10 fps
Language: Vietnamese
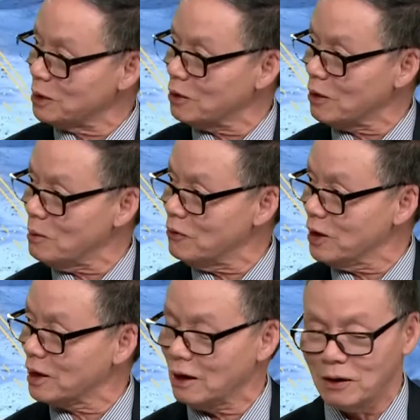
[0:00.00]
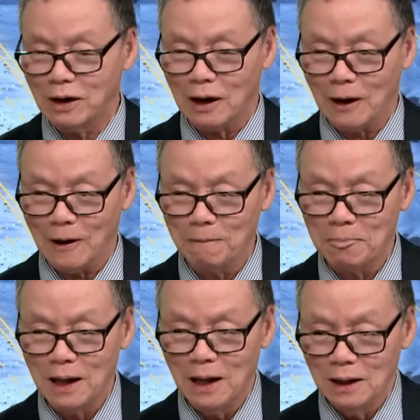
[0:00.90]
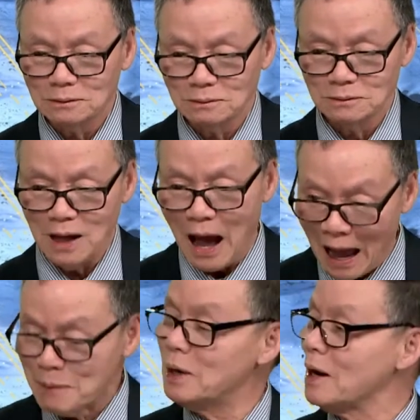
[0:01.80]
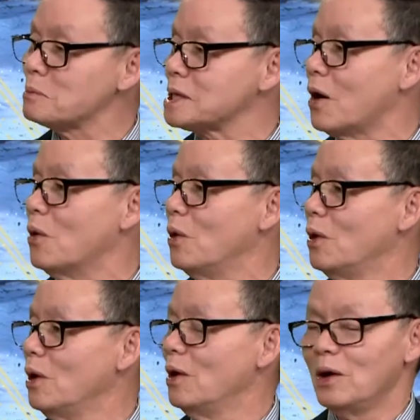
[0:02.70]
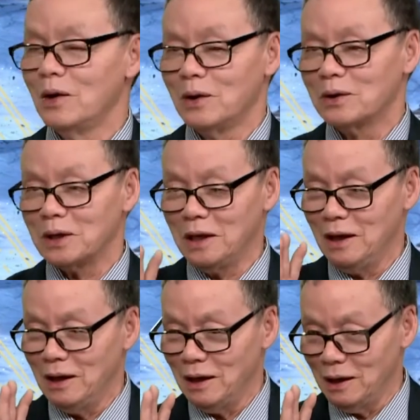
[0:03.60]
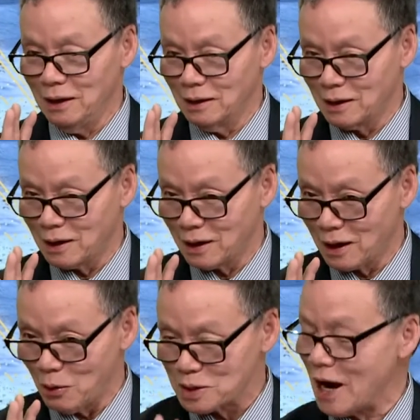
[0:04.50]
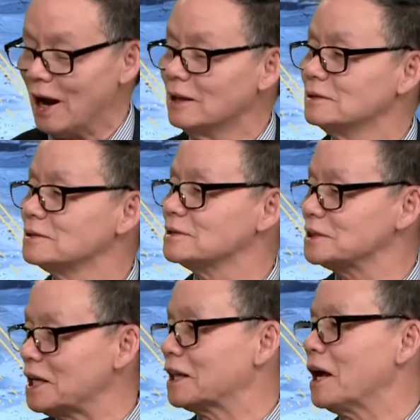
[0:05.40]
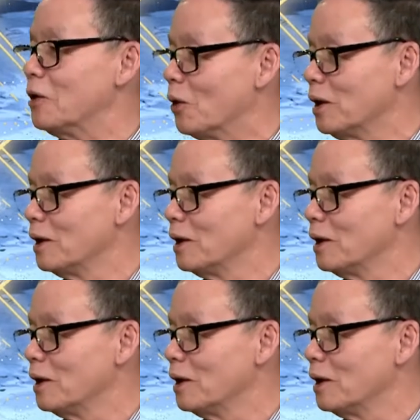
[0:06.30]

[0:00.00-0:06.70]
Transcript: trong đó bà Việt là nói rằng là 20 năm sau ừ. thì cộng sản nó sẽ thay đổi